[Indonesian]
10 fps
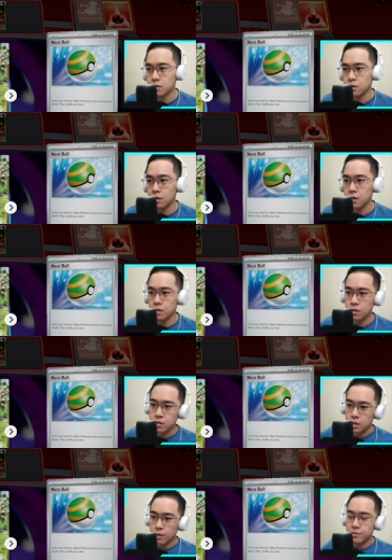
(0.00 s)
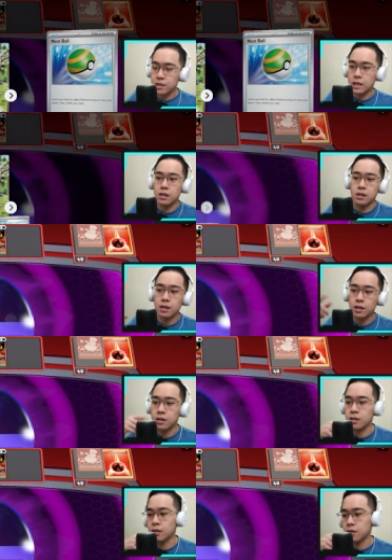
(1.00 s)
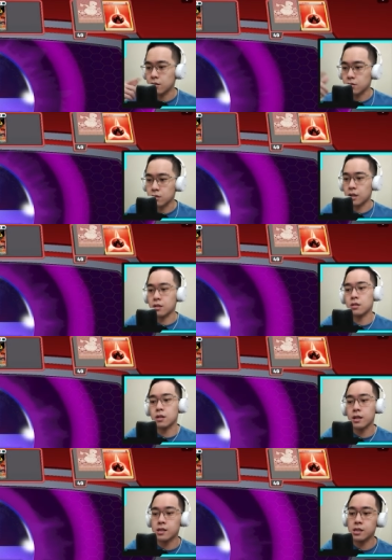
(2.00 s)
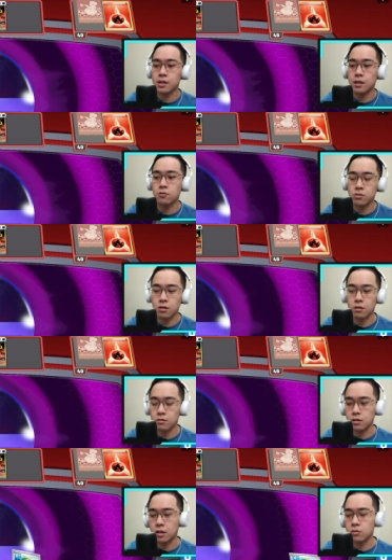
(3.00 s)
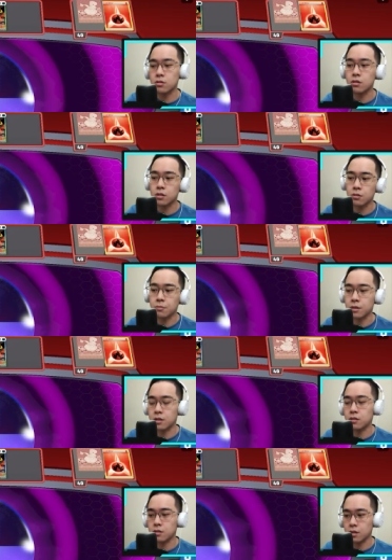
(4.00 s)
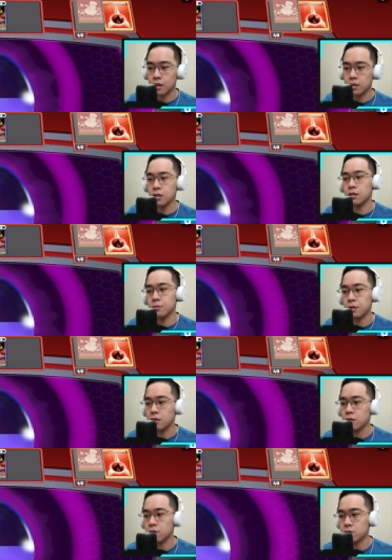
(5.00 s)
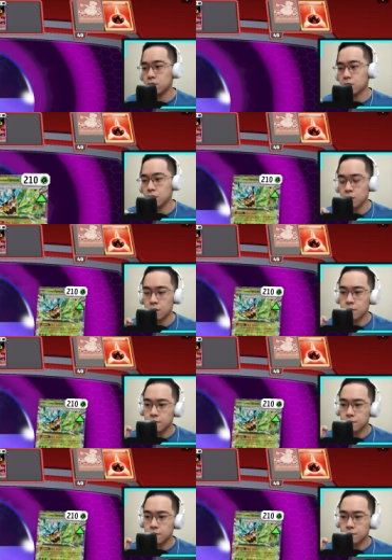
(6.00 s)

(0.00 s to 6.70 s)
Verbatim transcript: ya ini setup standarnya kayak gini ya terus nah kan sisa satu slot satu slot itu buat nanti ya buat itu si